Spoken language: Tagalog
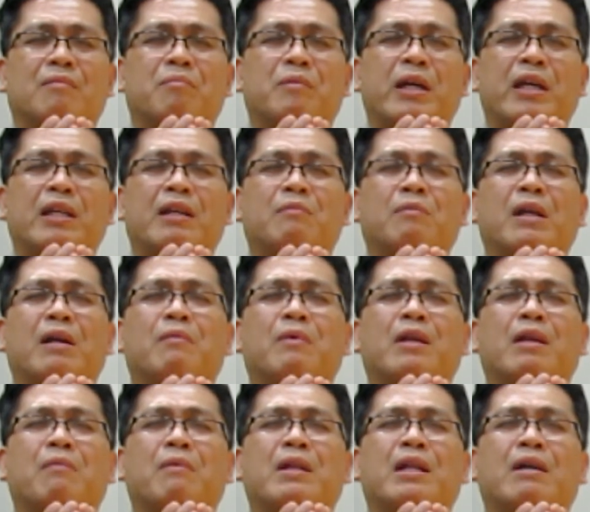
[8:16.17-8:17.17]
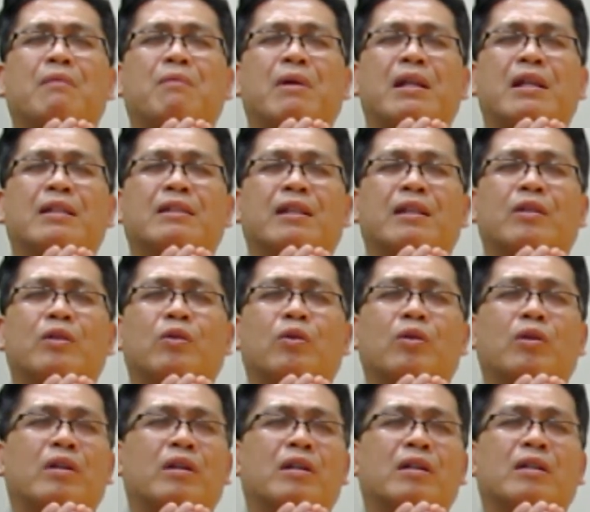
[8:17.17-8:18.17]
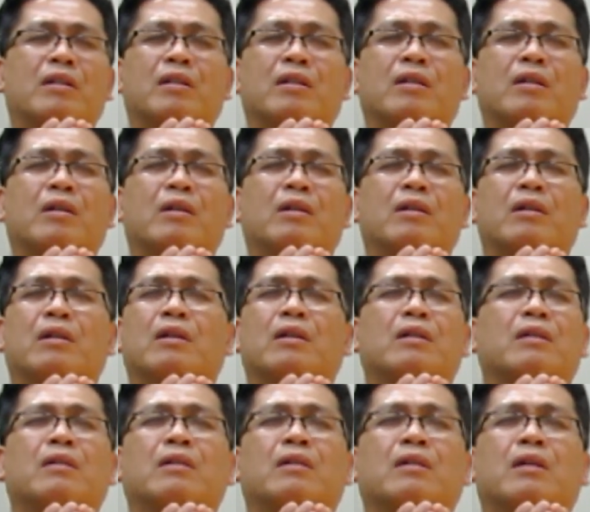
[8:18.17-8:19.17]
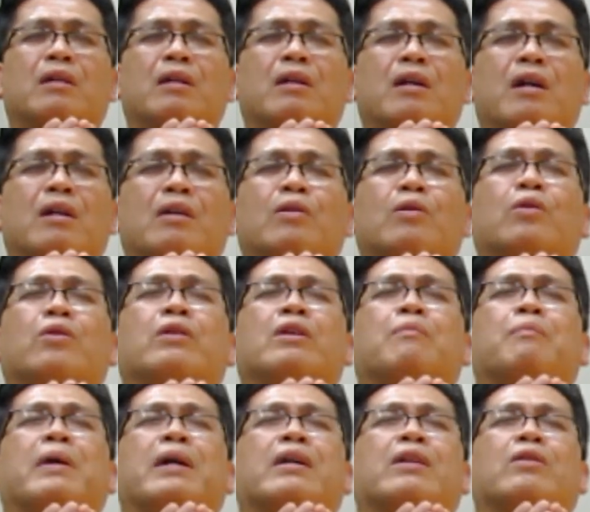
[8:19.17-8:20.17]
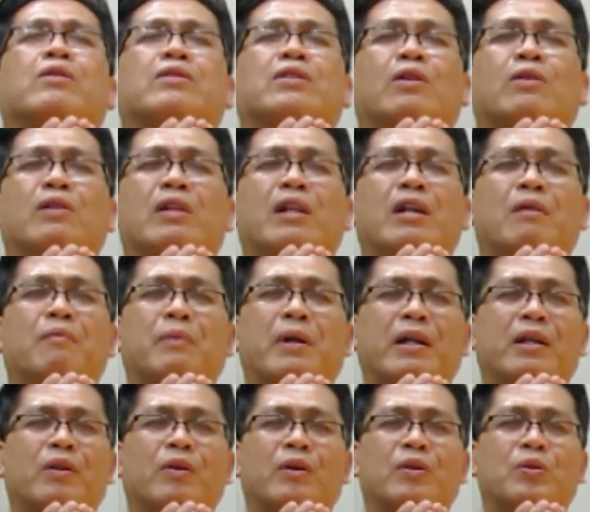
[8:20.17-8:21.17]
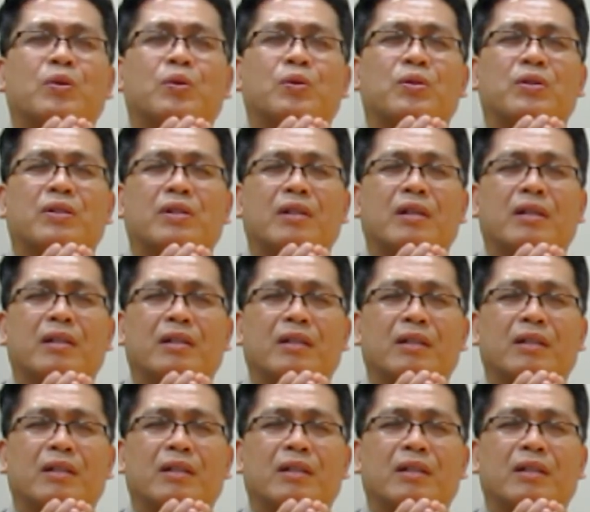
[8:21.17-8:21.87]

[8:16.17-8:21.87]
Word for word: May inam namin ibinabalik sa iyo ang, ang glory, Panginoon, sa iyo lang, Panginoong Jesus.